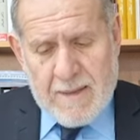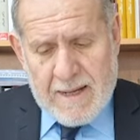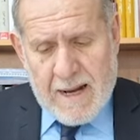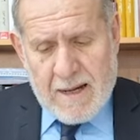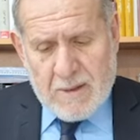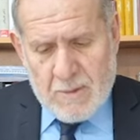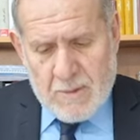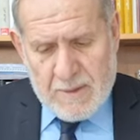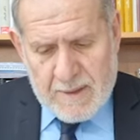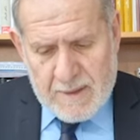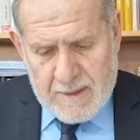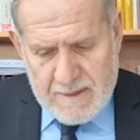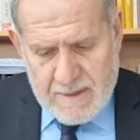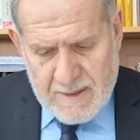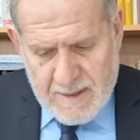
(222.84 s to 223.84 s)
del arco
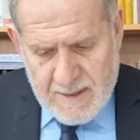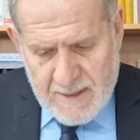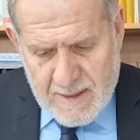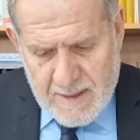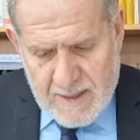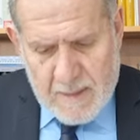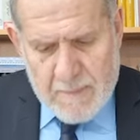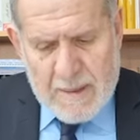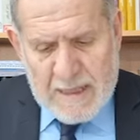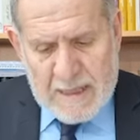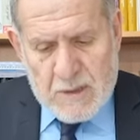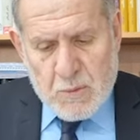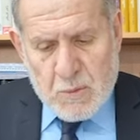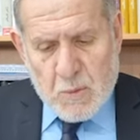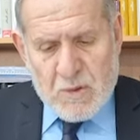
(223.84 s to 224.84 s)
iris, la
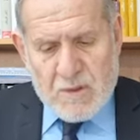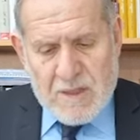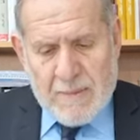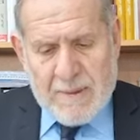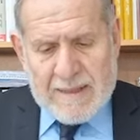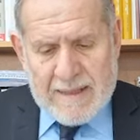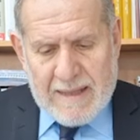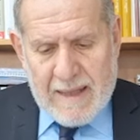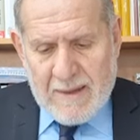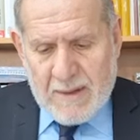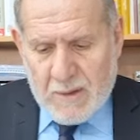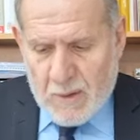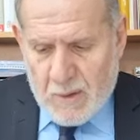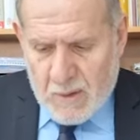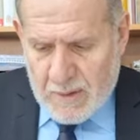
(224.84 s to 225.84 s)
majestuosa variedad
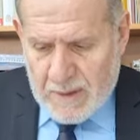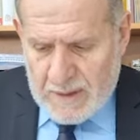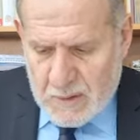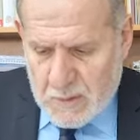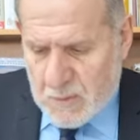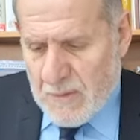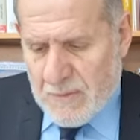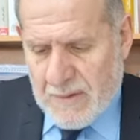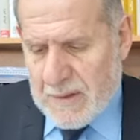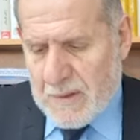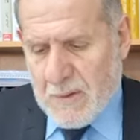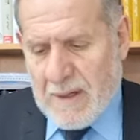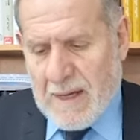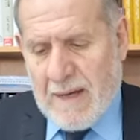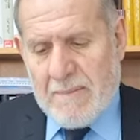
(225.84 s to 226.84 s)
de colores y su
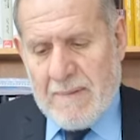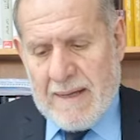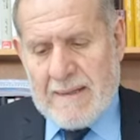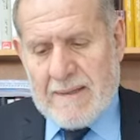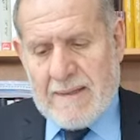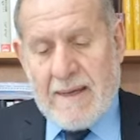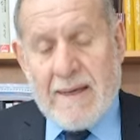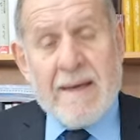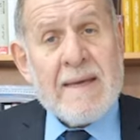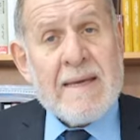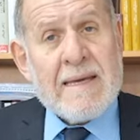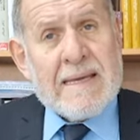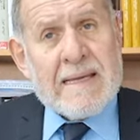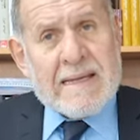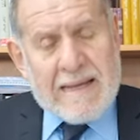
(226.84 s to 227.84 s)
efecto calmante
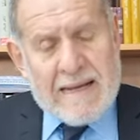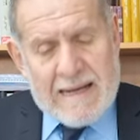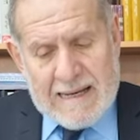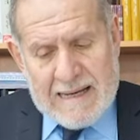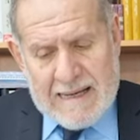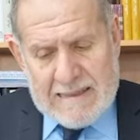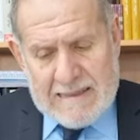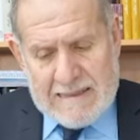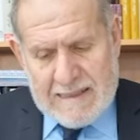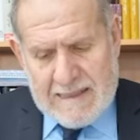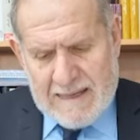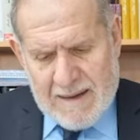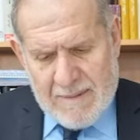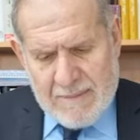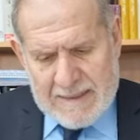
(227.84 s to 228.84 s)
y
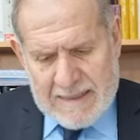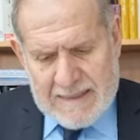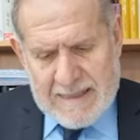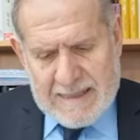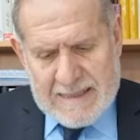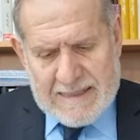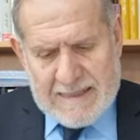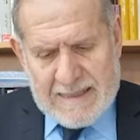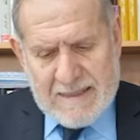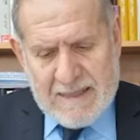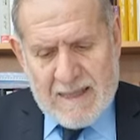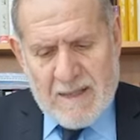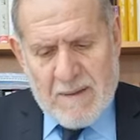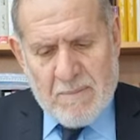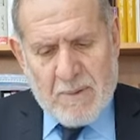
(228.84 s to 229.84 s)
relajante a medida que se
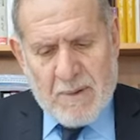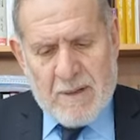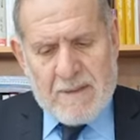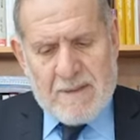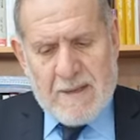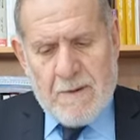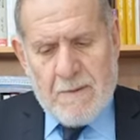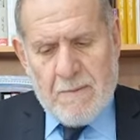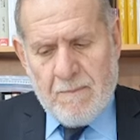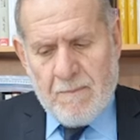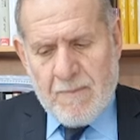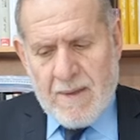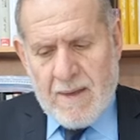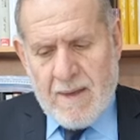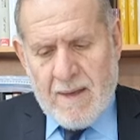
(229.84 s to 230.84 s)
extienden por el cielo,
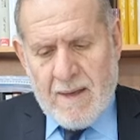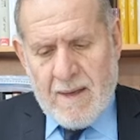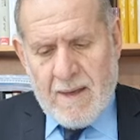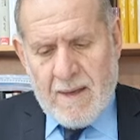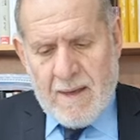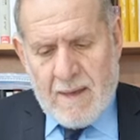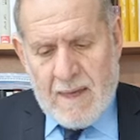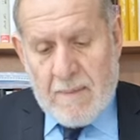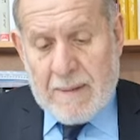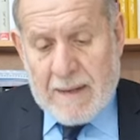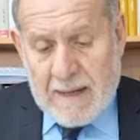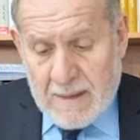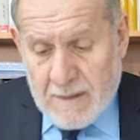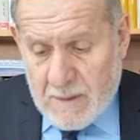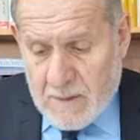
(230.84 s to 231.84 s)
y
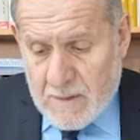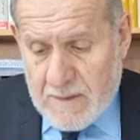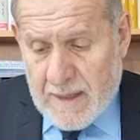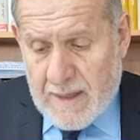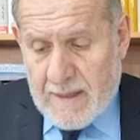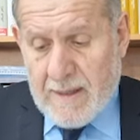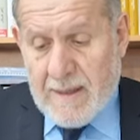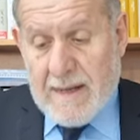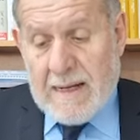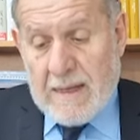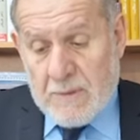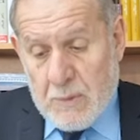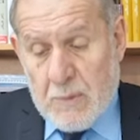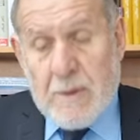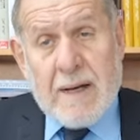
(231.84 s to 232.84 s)
para reconocer
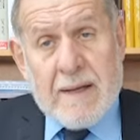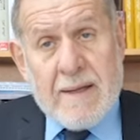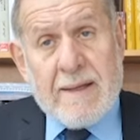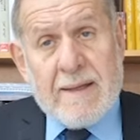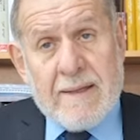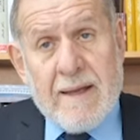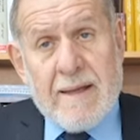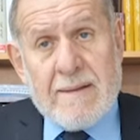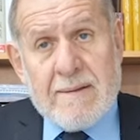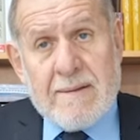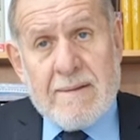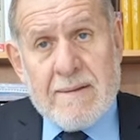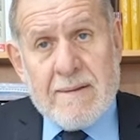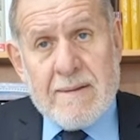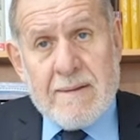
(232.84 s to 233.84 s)
la dura realidad
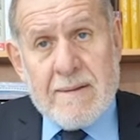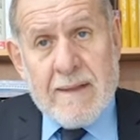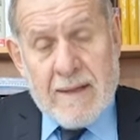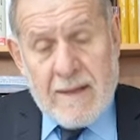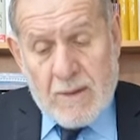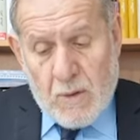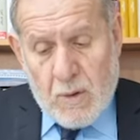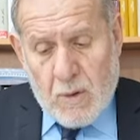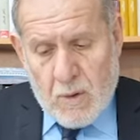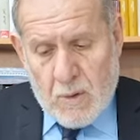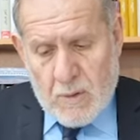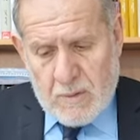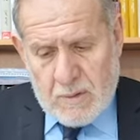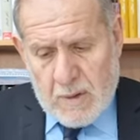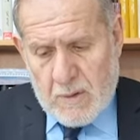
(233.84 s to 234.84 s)
del
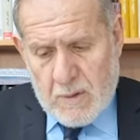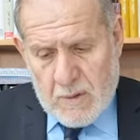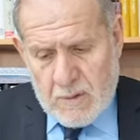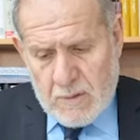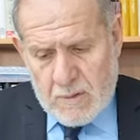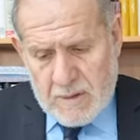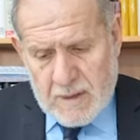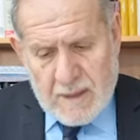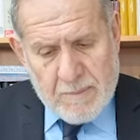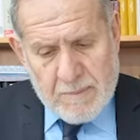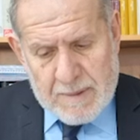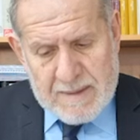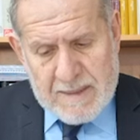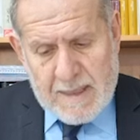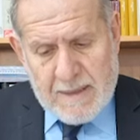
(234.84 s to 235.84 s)
enojo de Dios que
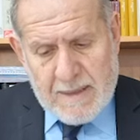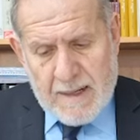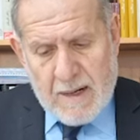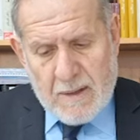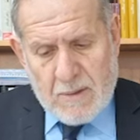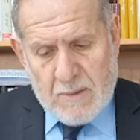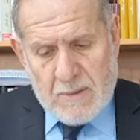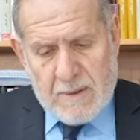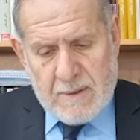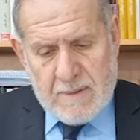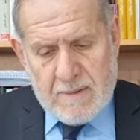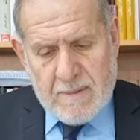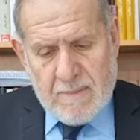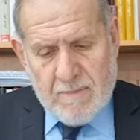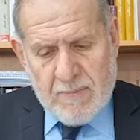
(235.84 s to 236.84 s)
representa el arco
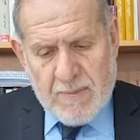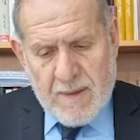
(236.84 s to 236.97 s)
iris.